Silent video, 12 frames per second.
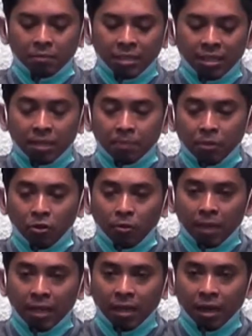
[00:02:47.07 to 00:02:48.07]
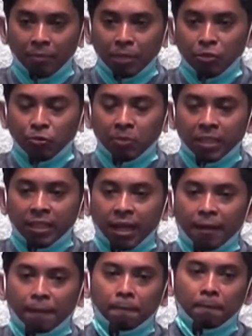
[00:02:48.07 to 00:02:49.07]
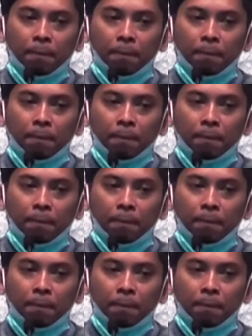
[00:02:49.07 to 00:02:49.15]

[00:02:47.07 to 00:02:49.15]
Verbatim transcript: menjadi pedoman dalam hidup kita.